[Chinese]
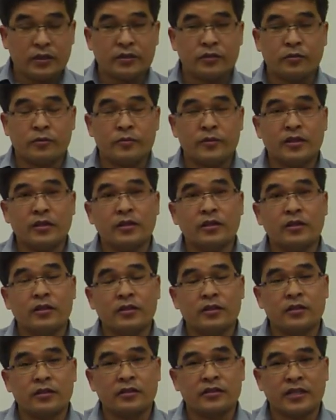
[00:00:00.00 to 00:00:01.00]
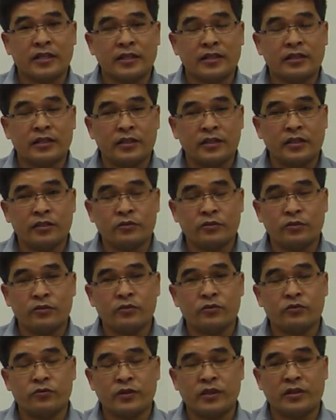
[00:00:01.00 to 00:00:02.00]
我们的上课的内
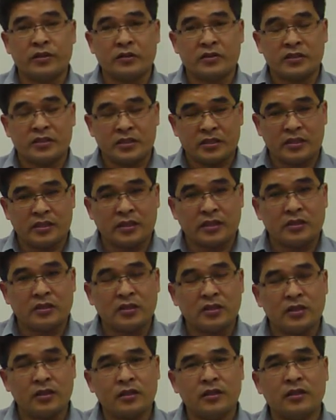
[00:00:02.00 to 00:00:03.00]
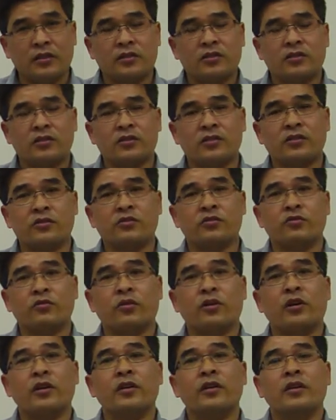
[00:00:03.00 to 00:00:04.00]
容主要有几个，第一个就是
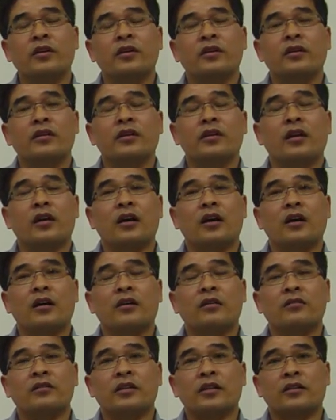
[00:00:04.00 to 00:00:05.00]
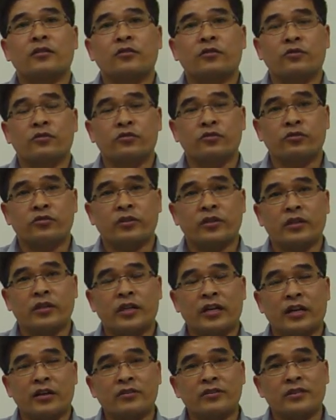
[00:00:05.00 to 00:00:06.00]
说要让同学
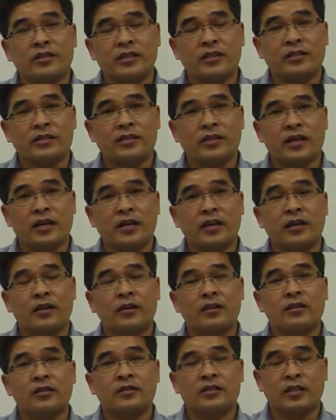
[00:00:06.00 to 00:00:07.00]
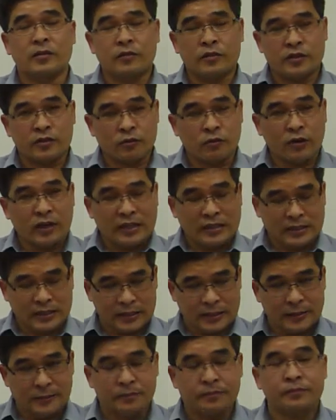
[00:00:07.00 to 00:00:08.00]
了解一下什么是会
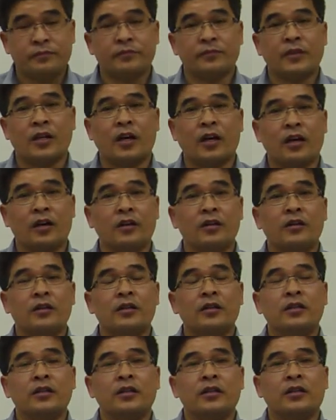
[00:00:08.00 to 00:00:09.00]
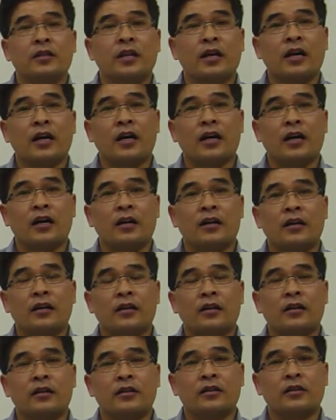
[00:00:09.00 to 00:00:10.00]
计，好。
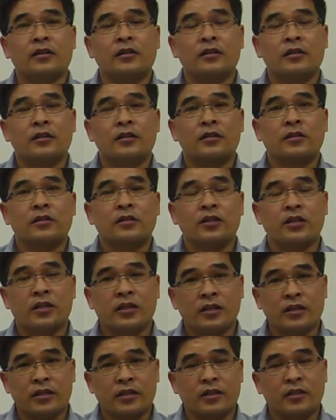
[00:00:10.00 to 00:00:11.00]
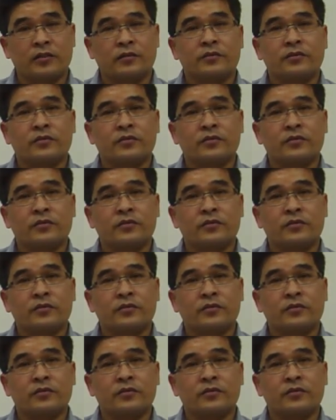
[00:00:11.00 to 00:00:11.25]
那第二个，